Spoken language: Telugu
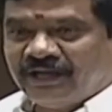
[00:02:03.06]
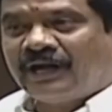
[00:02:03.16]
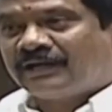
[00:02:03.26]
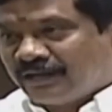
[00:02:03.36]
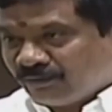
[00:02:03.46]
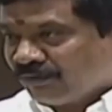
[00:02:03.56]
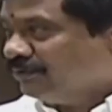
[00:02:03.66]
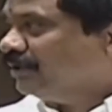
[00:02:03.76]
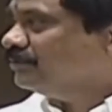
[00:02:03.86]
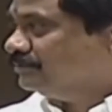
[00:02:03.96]
అట్లా
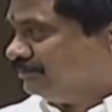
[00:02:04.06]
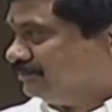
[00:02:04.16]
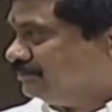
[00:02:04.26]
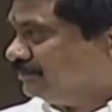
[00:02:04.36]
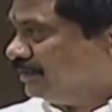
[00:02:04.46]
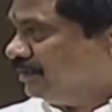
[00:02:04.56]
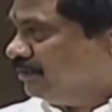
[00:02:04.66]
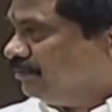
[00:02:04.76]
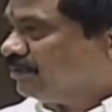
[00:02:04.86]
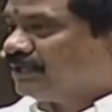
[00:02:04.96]
గొడవలు
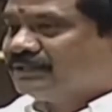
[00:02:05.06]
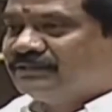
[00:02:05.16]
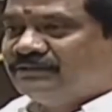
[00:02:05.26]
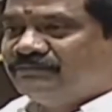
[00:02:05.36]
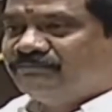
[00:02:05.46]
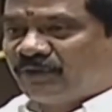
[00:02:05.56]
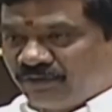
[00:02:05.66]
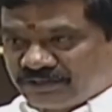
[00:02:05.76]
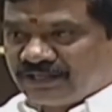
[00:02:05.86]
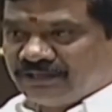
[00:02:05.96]
ఒక
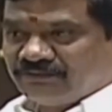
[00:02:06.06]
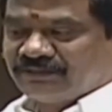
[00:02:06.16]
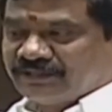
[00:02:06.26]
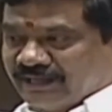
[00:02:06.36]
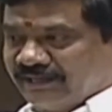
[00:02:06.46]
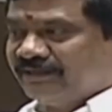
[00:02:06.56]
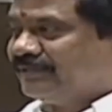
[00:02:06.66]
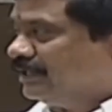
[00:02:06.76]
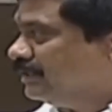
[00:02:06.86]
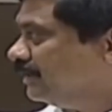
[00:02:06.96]
భరోసా ఒక ధైర్యం
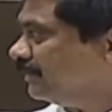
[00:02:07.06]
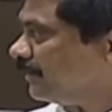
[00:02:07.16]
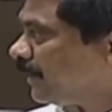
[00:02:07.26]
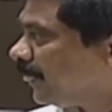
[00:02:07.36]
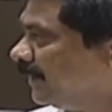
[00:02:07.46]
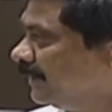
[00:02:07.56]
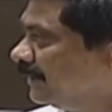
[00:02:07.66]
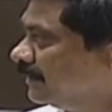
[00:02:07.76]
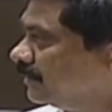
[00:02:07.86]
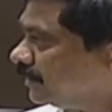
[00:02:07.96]
అనేది
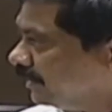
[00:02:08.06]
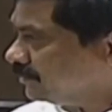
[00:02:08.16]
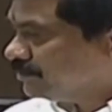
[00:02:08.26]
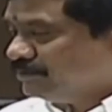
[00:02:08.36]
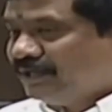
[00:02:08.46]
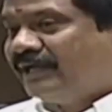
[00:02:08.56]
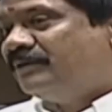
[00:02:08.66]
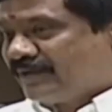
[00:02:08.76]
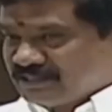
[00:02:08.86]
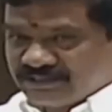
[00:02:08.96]
రైతులకు
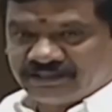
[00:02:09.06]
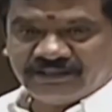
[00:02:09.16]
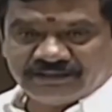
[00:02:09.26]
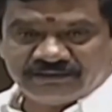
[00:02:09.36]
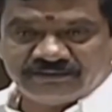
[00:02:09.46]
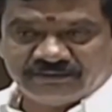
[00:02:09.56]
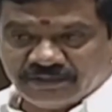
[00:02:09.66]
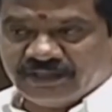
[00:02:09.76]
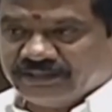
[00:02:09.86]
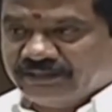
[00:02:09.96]
లేని పరిస్థితి
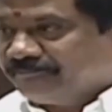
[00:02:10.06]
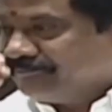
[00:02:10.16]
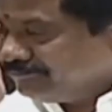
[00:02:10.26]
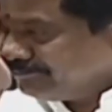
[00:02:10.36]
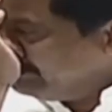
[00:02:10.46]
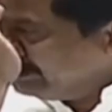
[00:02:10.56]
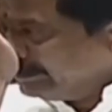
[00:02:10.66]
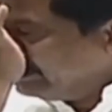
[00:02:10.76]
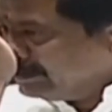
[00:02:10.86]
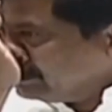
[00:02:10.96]
ఉండేది
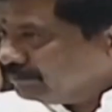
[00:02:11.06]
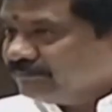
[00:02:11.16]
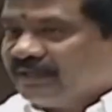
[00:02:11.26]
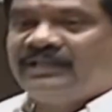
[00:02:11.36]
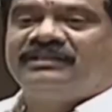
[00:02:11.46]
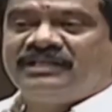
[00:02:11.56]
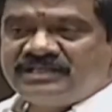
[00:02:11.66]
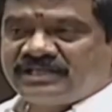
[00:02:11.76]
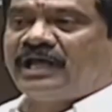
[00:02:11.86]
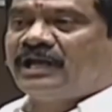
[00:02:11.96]
మరి అది
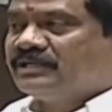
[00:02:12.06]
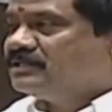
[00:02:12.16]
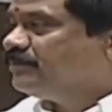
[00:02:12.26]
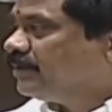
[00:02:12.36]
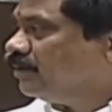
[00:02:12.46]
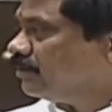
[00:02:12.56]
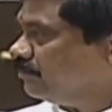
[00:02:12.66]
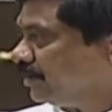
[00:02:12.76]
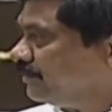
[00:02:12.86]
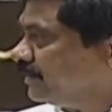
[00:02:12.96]
తీసేయాలని చెప్పి గౌరవ
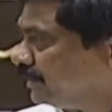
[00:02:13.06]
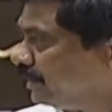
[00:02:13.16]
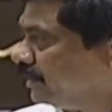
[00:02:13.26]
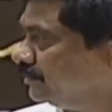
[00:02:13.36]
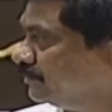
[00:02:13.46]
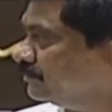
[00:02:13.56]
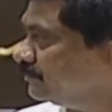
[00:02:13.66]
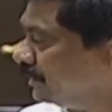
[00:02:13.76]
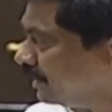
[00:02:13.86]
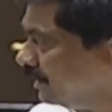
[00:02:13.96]
ముఖ్యమంత్రి గారు
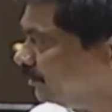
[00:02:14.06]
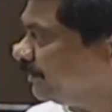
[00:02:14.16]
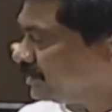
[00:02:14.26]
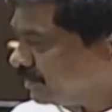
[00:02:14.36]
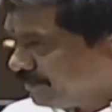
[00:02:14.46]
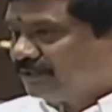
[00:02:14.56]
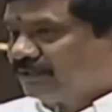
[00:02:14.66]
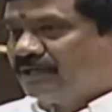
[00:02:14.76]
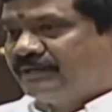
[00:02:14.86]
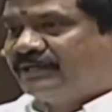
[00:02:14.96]
వారు రైతు పక్షపాతి
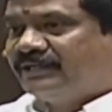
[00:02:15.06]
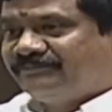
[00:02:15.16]
కాబట్టి